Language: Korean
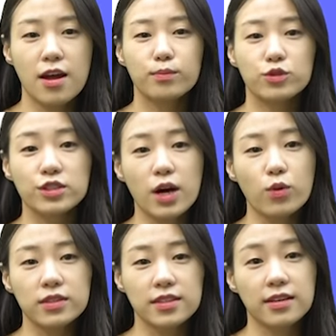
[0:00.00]

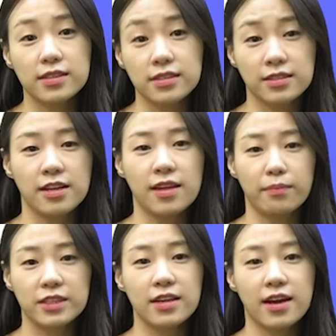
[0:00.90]
분사원장 그릇에
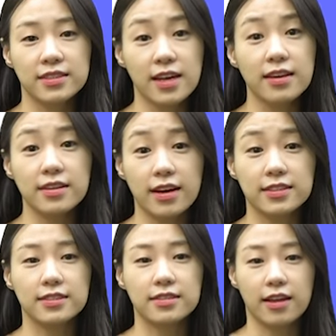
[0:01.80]
담느냐의 차이를
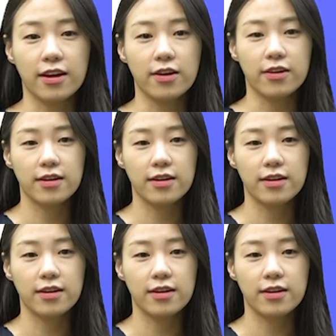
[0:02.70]
가지는데요.